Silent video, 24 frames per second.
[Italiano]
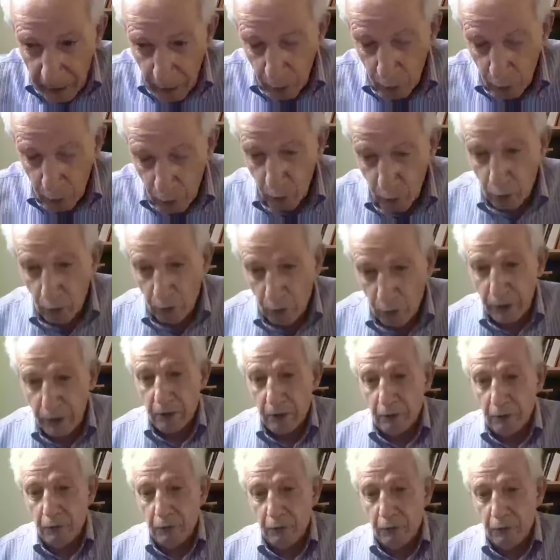di tutto
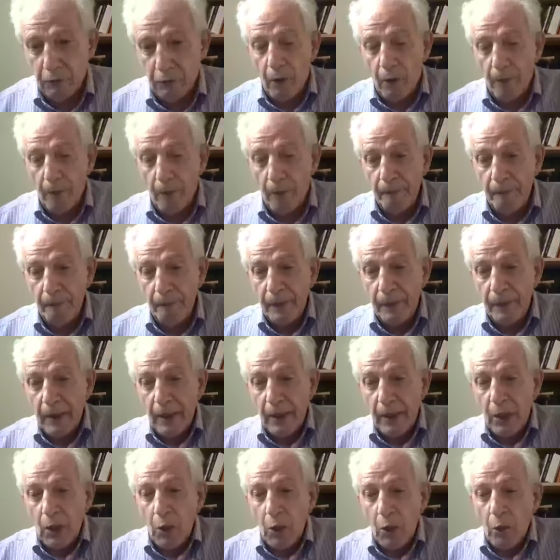l'individuo,
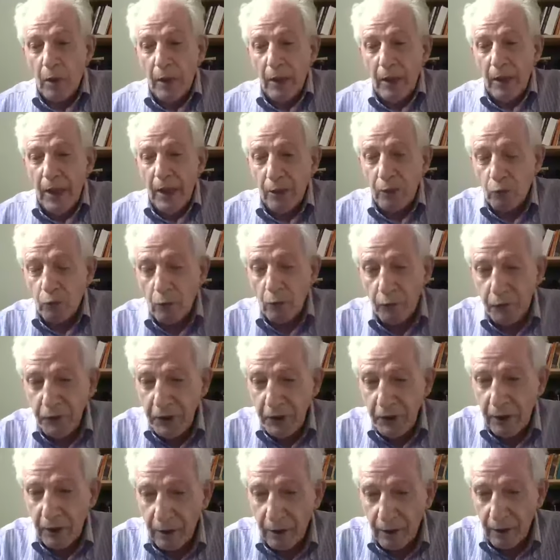qual è il suo
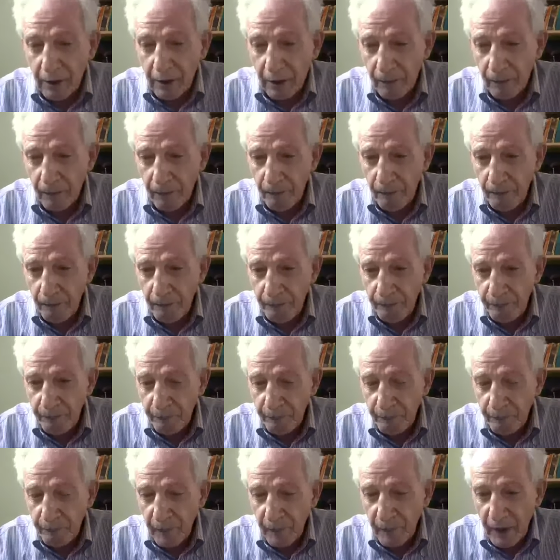fine?
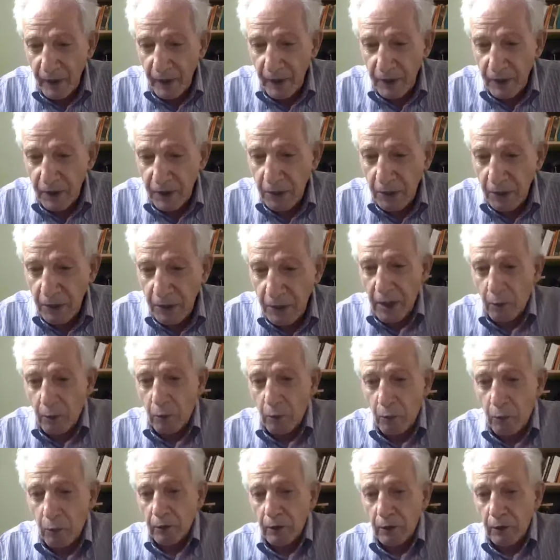simile a
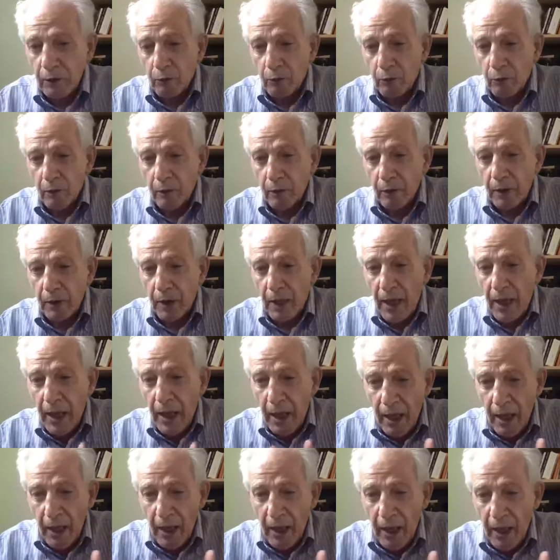quello del cuore.
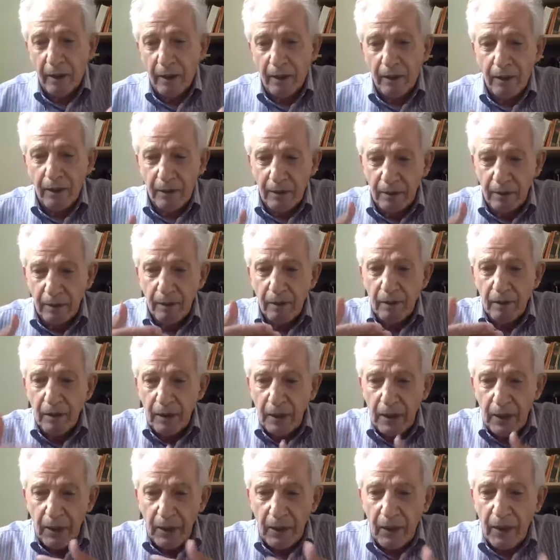Eh, eh,
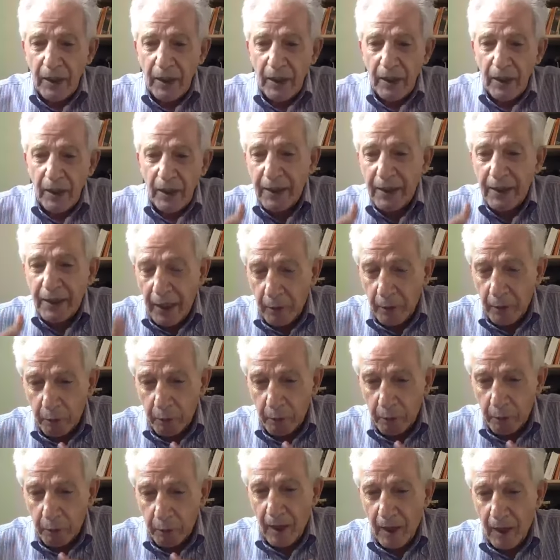
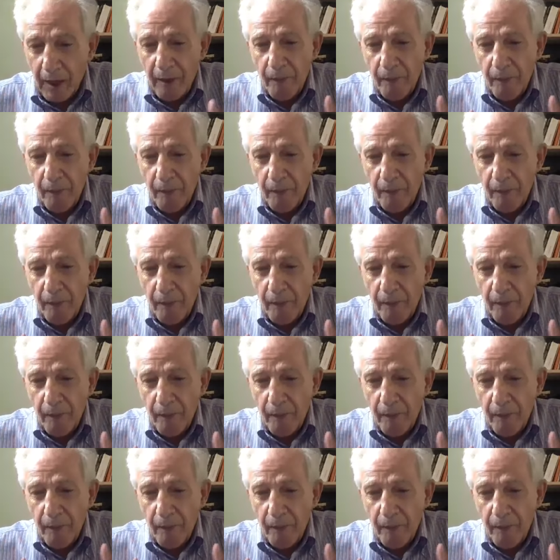interpreta